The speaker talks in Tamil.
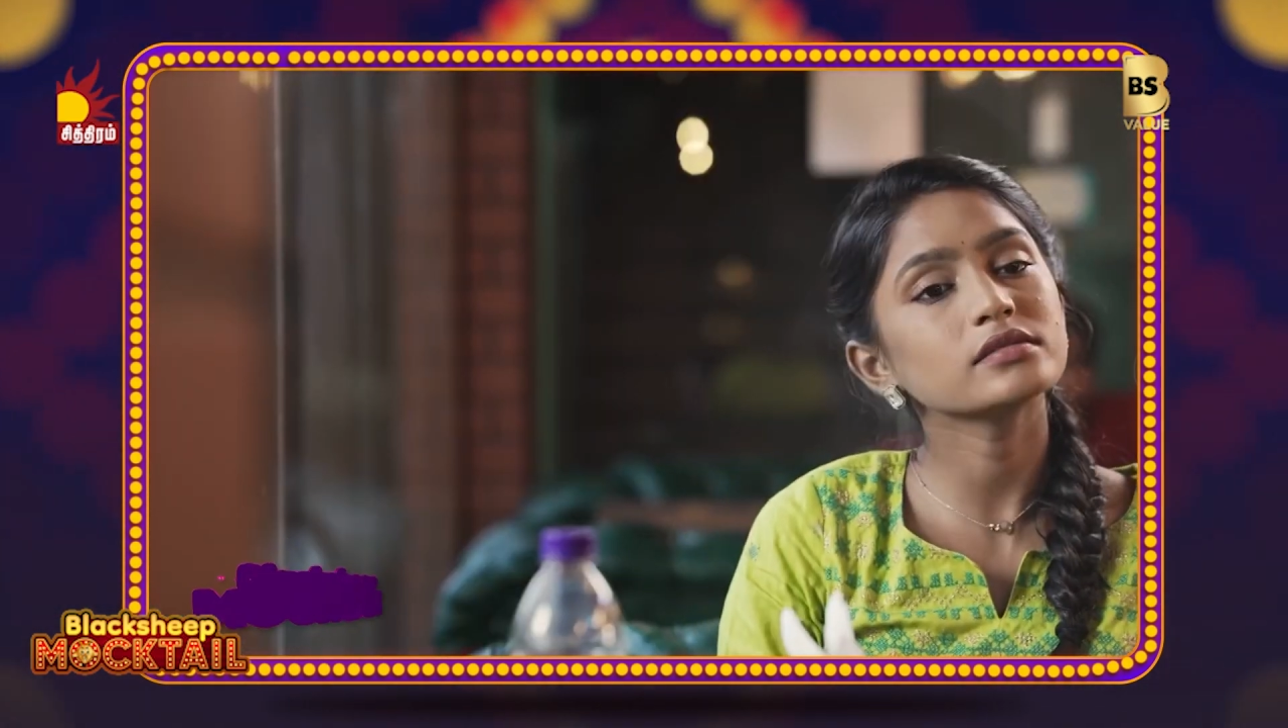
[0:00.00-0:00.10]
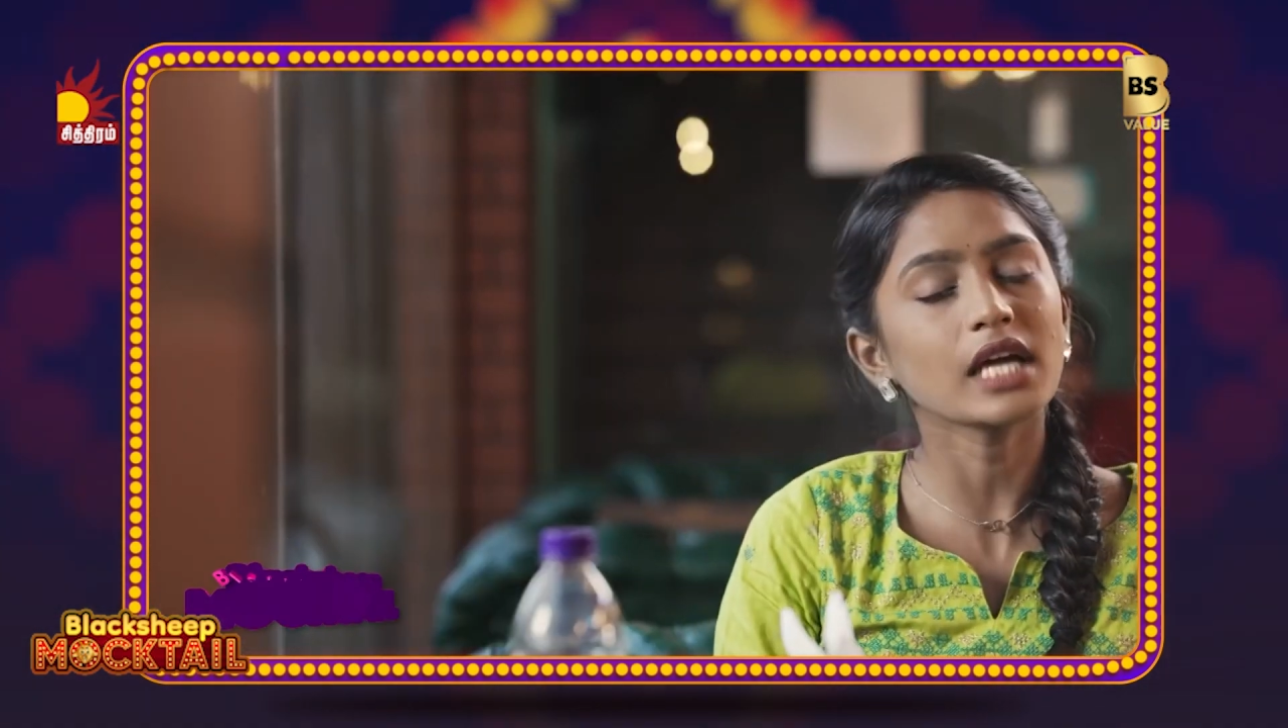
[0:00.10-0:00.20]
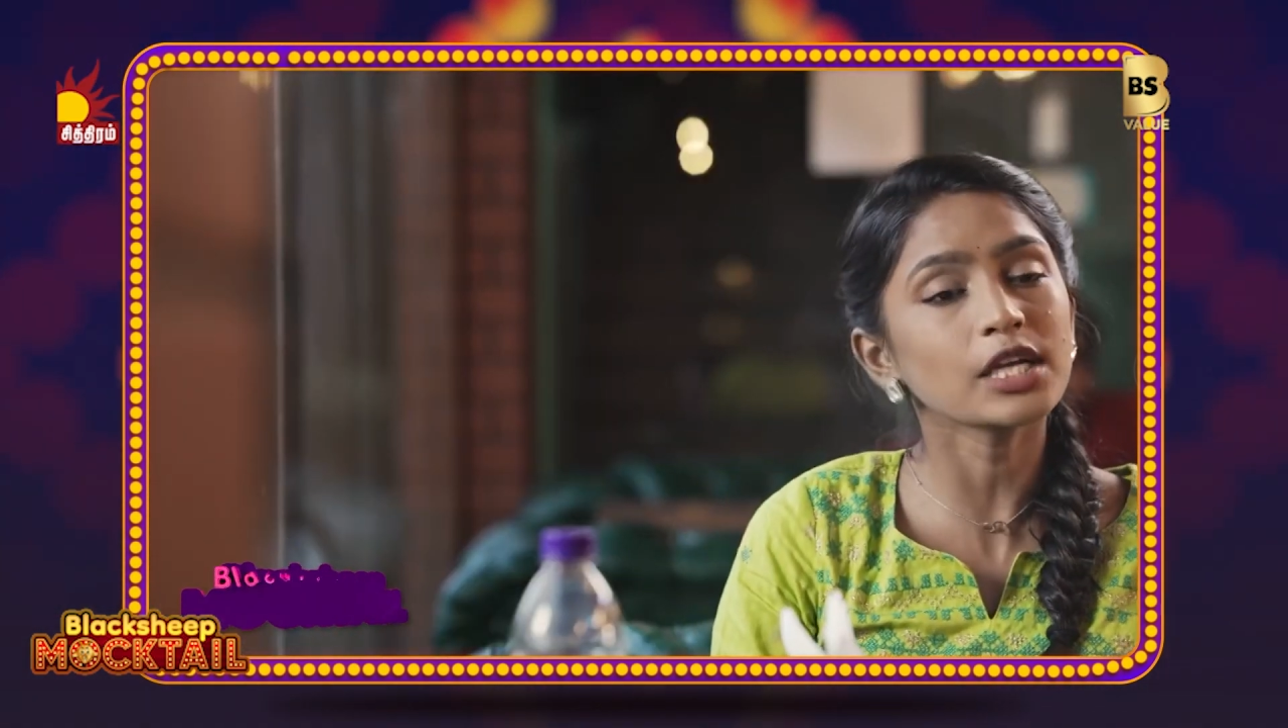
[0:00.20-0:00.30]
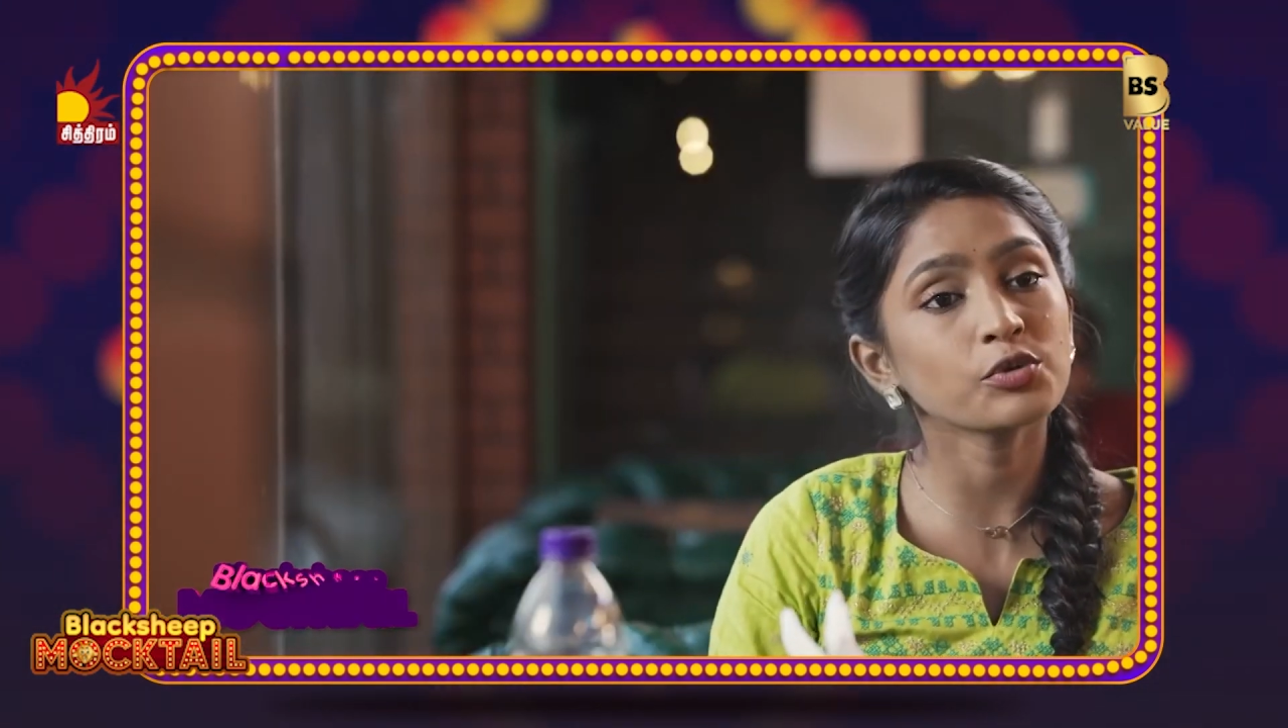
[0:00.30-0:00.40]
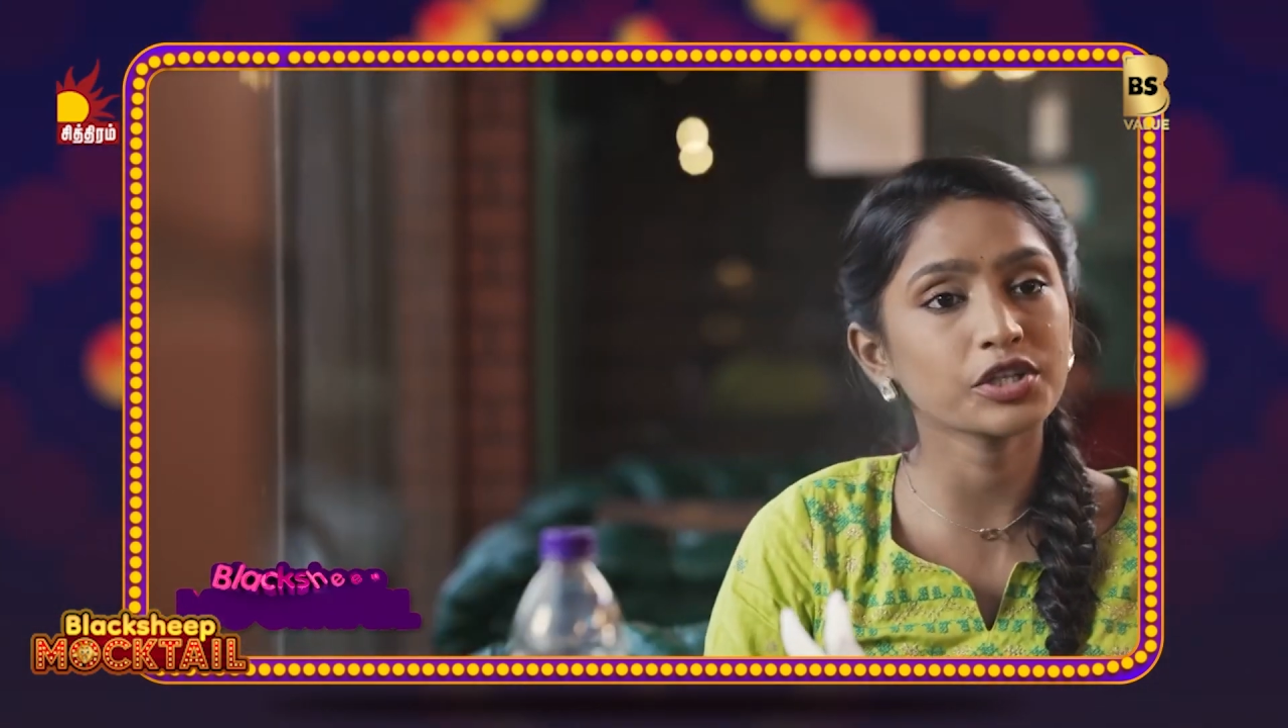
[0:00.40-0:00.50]

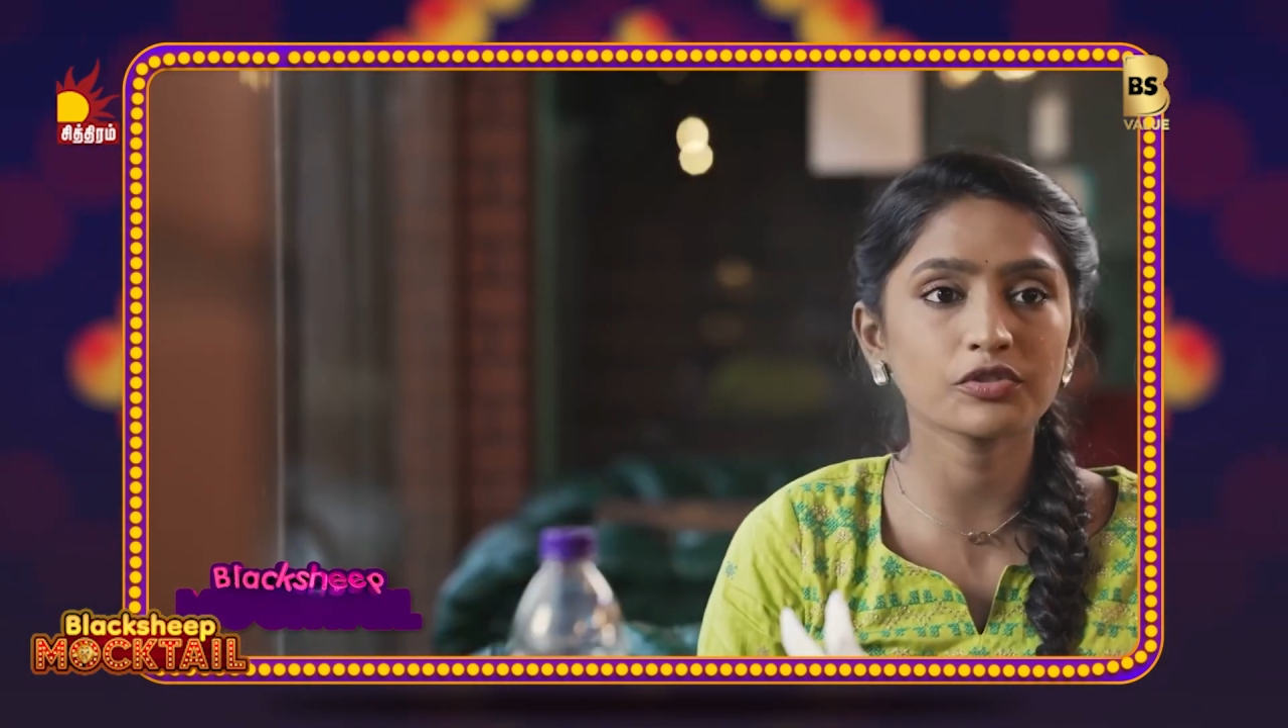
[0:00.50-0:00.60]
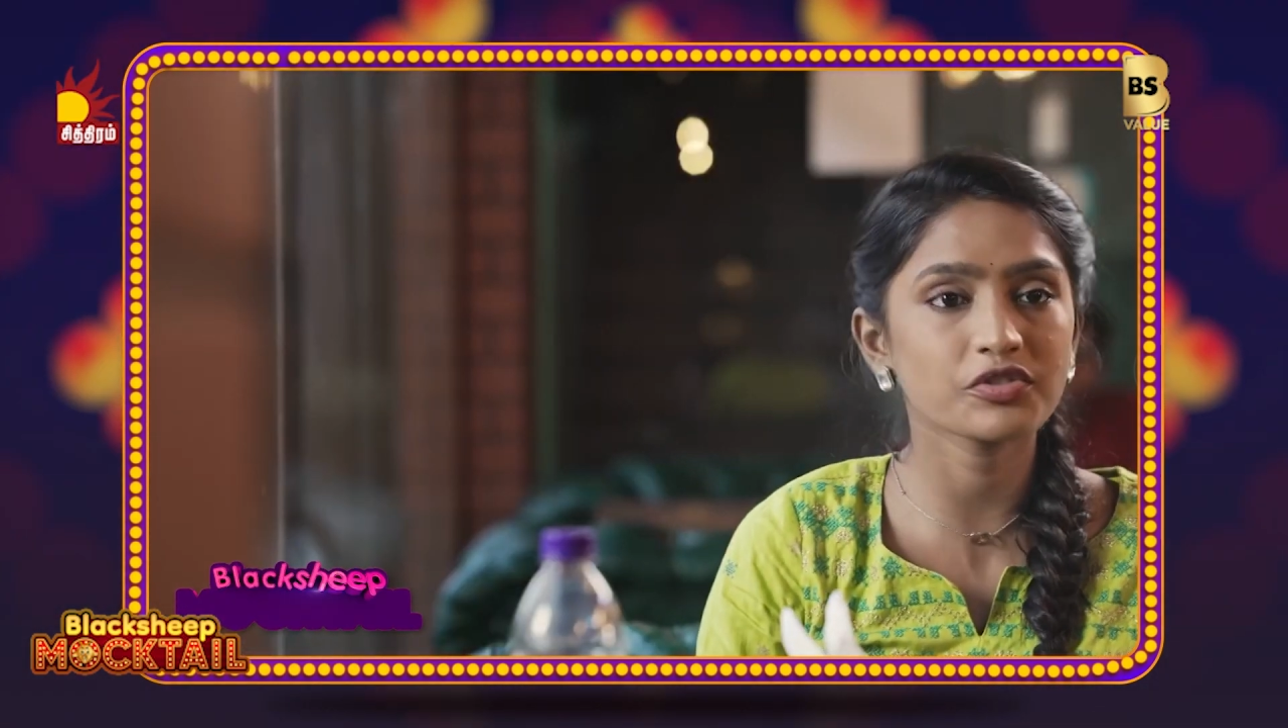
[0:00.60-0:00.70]
நானும் உங்ககிட்ட ஒரு